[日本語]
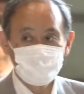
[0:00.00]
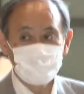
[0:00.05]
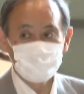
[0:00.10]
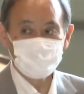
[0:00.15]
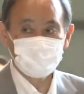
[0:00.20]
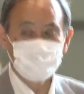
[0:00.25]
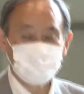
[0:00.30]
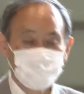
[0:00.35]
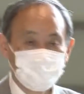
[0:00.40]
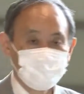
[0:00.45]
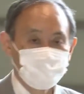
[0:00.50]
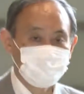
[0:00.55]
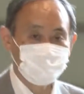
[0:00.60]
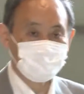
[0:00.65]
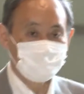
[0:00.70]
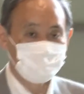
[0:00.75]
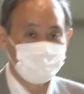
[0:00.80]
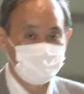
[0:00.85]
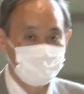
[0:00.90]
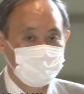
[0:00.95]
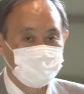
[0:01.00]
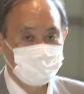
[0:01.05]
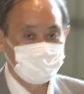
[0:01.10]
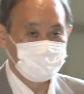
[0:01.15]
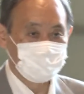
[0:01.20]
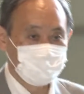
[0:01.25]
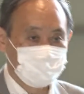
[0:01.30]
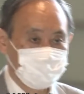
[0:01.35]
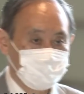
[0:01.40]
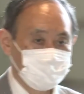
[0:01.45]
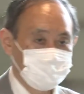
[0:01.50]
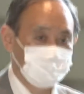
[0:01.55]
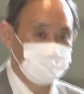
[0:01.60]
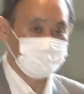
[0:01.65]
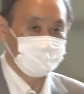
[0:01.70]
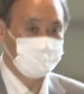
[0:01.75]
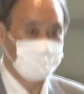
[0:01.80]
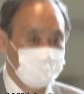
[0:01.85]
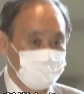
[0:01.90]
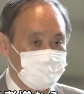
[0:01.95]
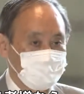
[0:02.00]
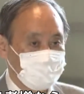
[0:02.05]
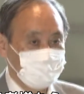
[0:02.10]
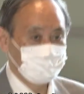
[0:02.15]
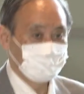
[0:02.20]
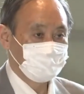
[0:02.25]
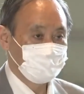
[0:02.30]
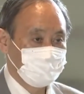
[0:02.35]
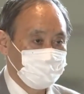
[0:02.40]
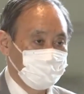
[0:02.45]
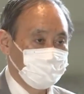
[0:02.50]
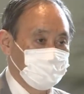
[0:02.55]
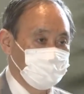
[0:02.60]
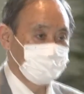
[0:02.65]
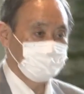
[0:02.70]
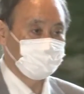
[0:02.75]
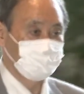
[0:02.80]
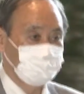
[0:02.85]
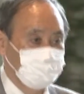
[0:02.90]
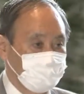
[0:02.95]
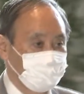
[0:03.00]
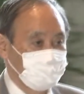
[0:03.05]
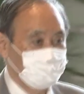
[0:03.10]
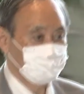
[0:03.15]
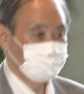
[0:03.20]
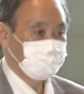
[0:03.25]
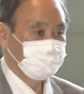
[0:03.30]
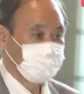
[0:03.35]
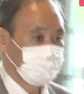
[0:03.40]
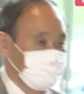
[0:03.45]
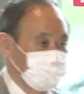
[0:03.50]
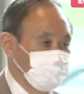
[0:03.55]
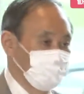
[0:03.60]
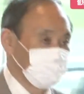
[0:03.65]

ど対策の強化を考えないといけないと漏らしています。